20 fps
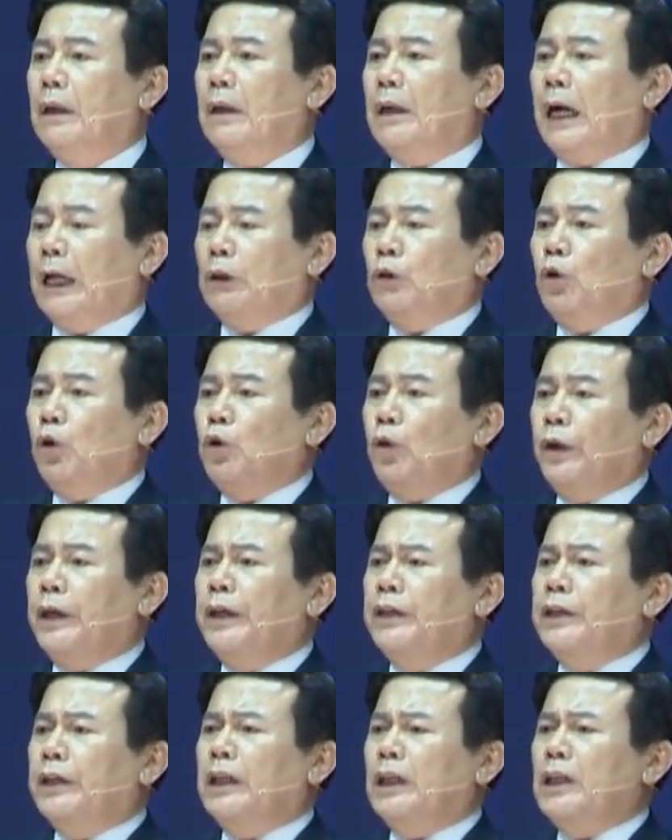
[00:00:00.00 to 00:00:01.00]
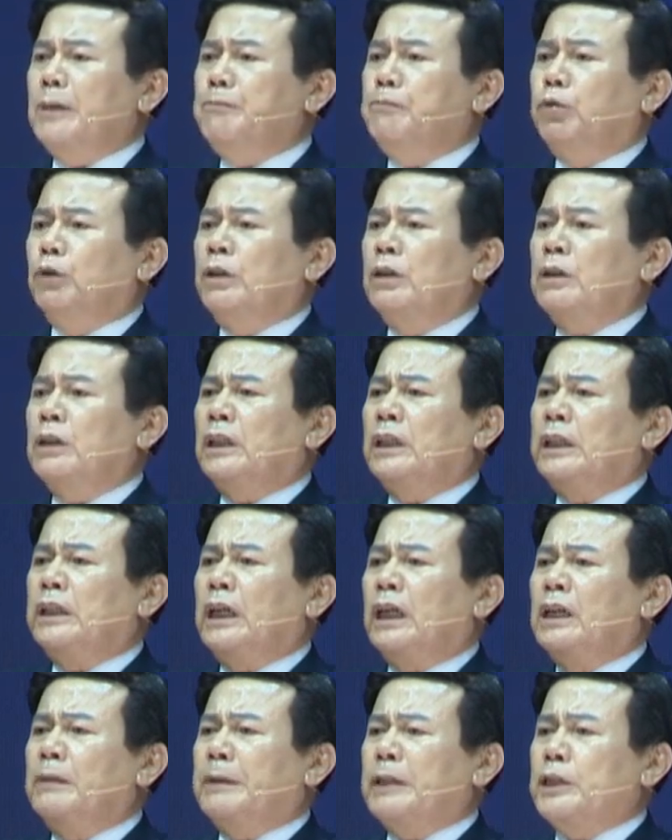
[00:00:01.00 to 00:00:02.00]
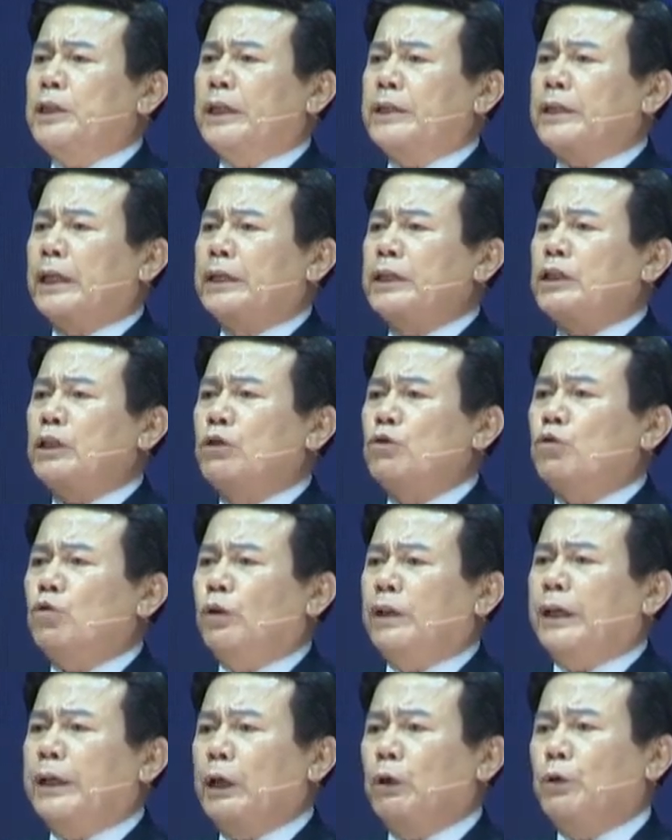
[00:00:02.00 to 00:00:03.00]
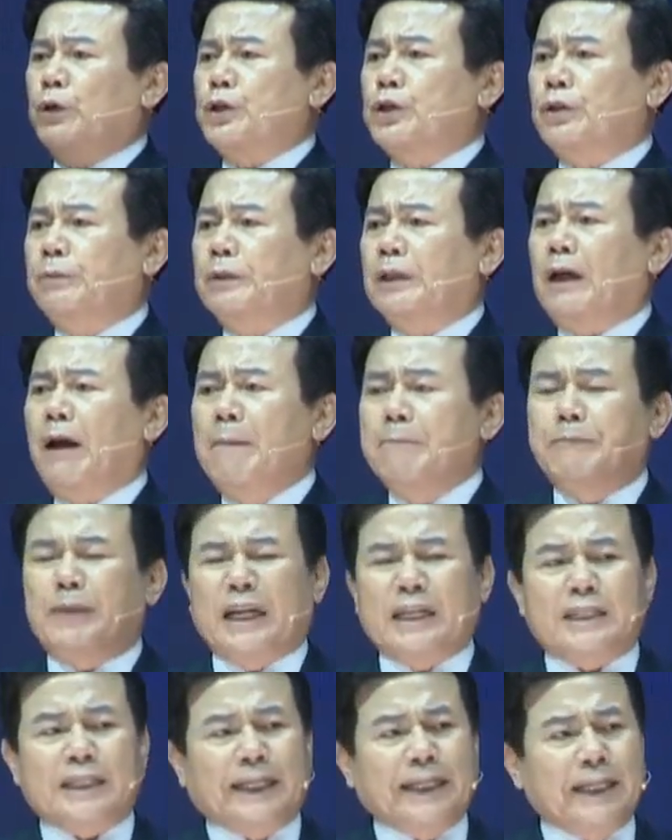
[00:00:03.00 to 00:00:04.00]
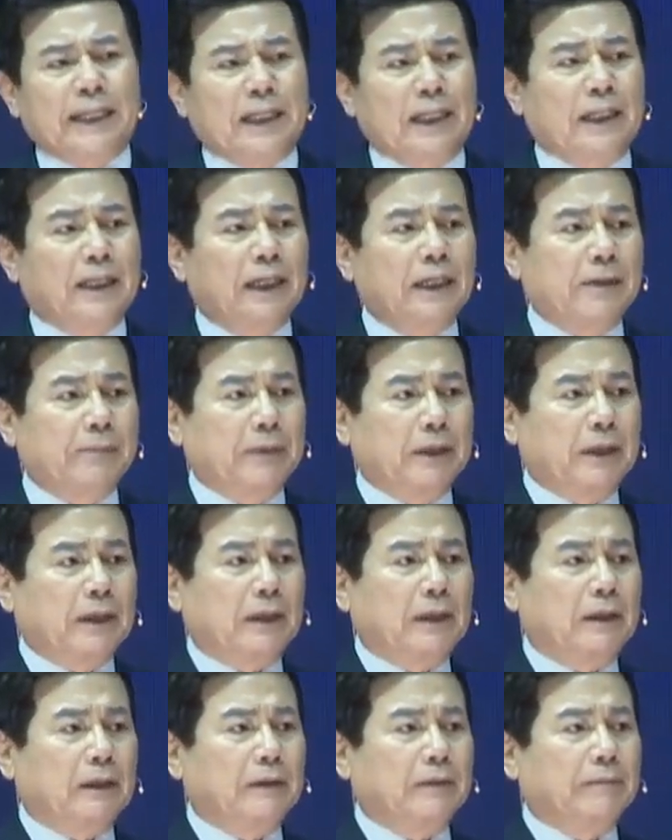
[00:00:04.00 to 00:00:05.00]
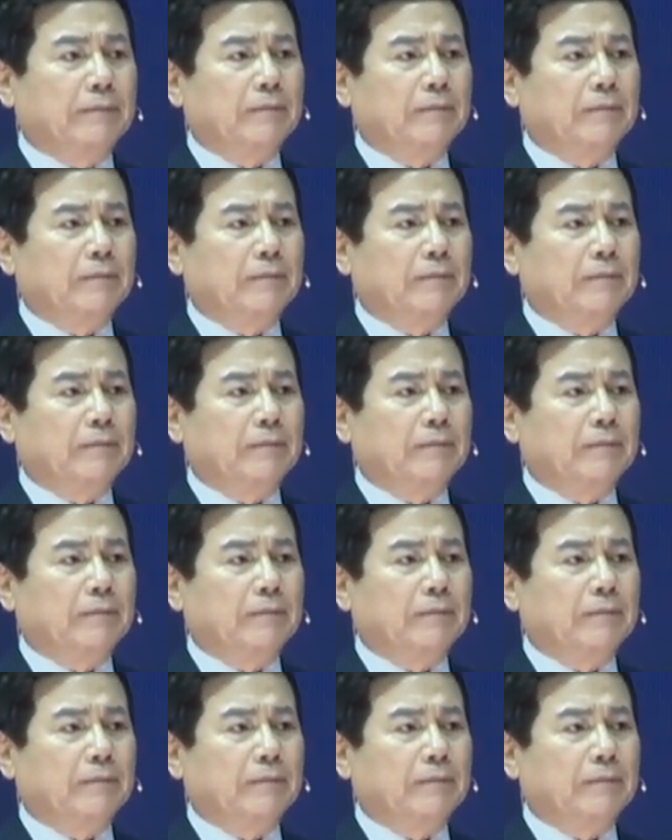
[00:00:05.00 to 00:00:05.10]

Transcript: 한국교회가 여러 가지 부정적인 이야기만 세상에선 쏟아내고 있습니다. 빙산의 일각입니다.